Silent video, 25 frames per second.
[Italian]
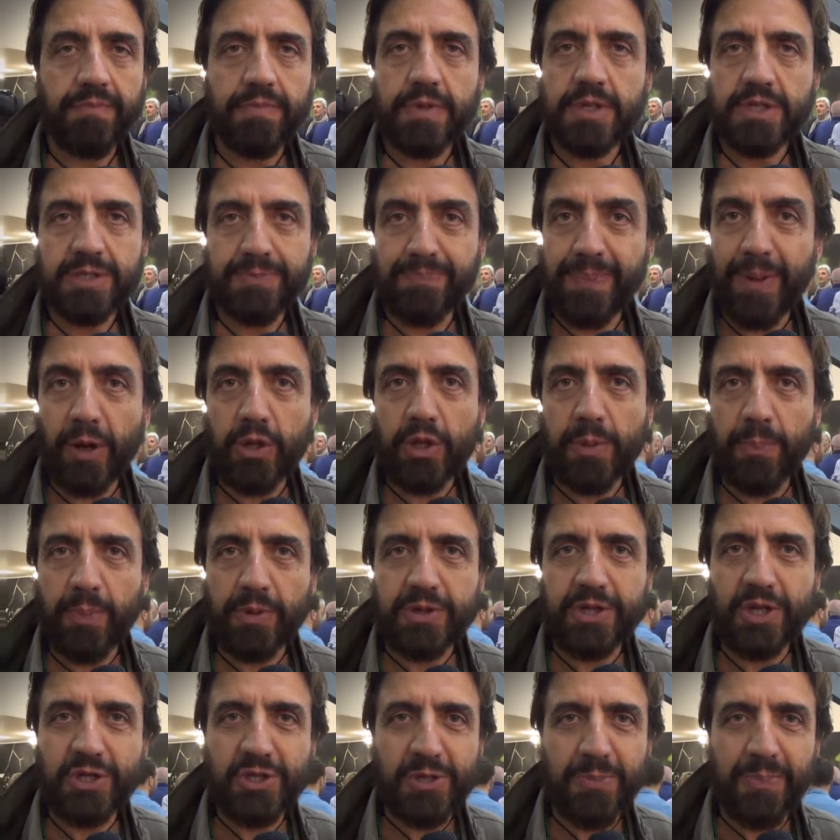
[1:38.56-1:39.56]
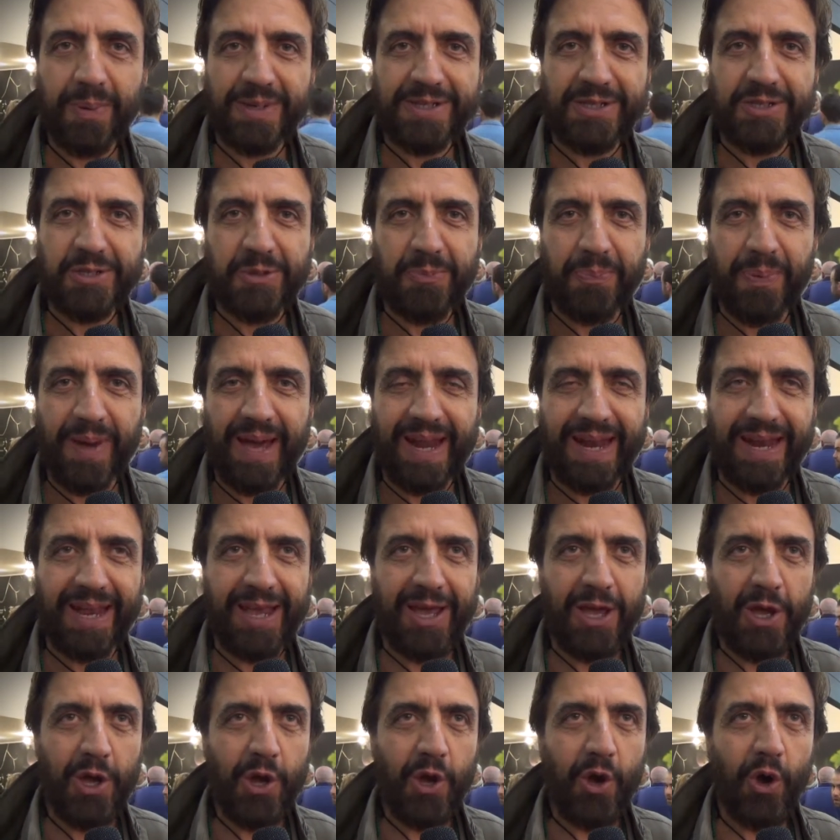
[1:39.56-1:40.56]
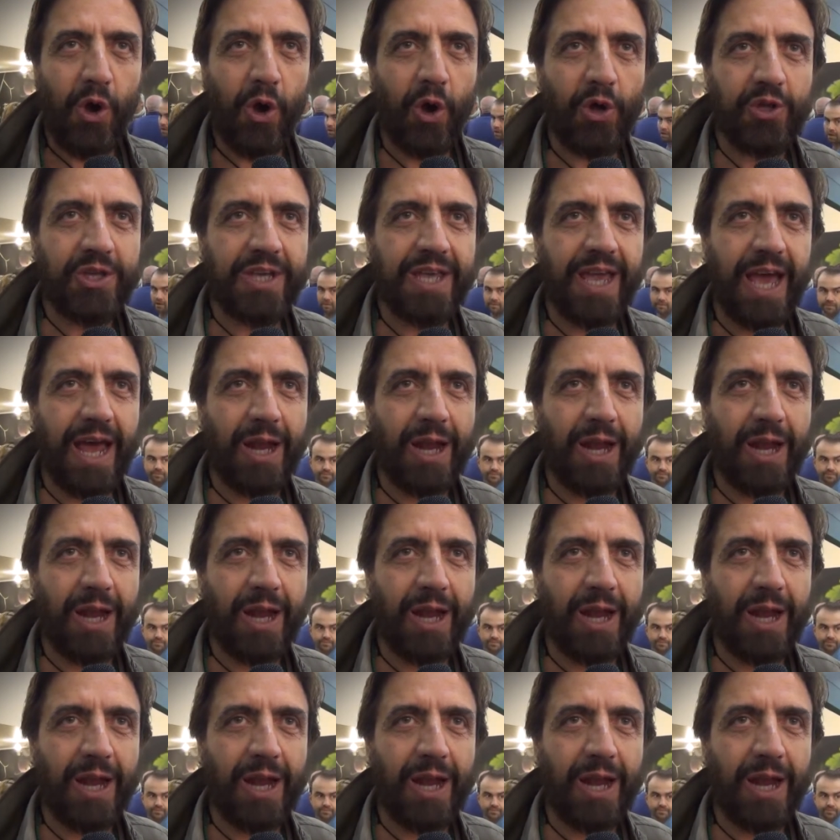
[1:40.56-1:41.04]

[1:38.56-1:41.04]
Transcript: spero di poterci partecipare ogni